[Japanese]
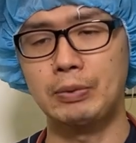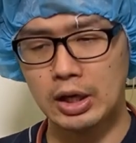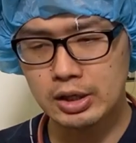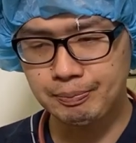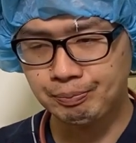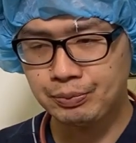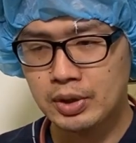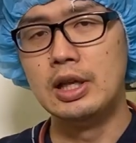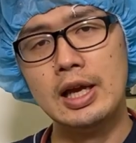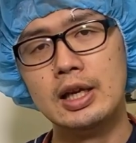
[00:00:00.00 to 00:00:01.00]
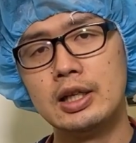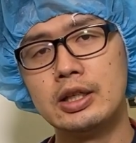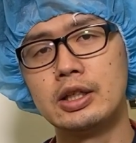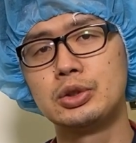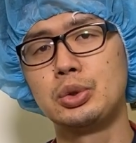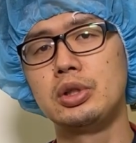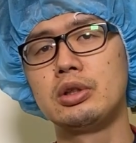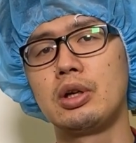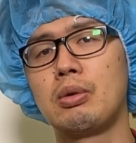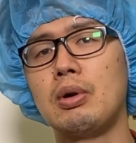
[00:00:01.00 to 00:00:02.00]
はいね、威嚇少年
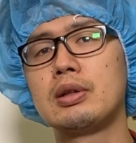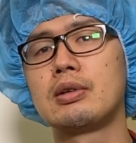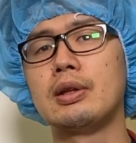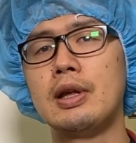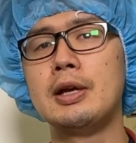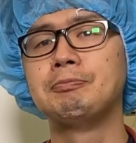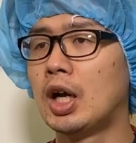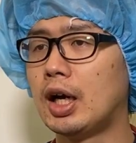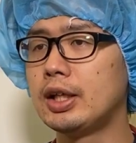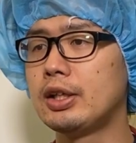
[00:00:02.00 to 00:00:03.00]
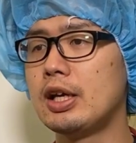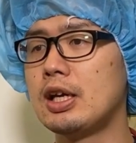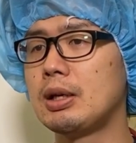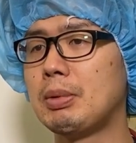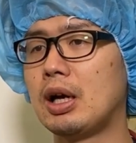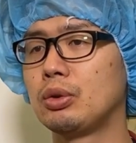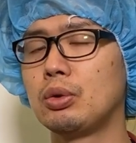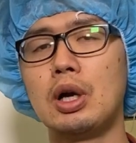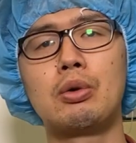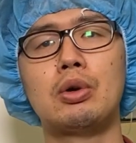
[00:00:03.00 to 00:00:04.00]
店怖いですからね。はい。で、まあ
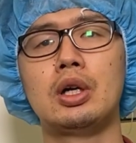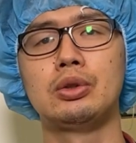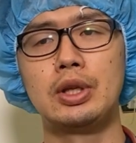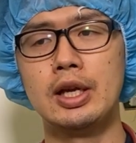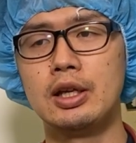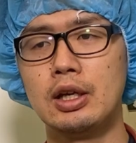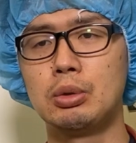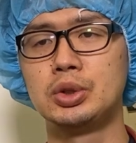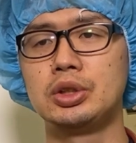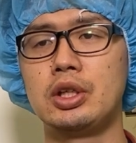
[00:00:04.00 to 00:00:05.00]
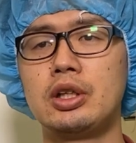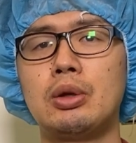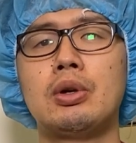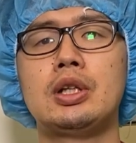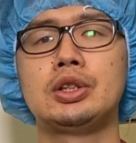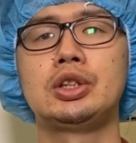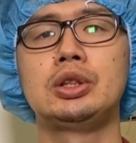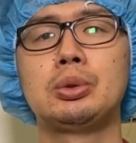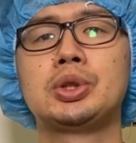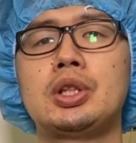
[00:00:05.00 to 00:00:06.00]
動画後半のね、えー、個人的なお
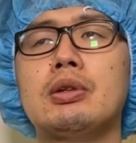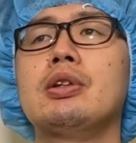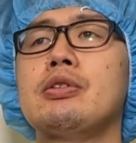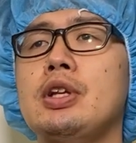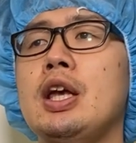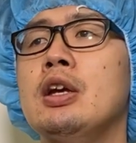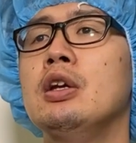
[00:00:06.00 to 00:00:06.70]
話としてはですね、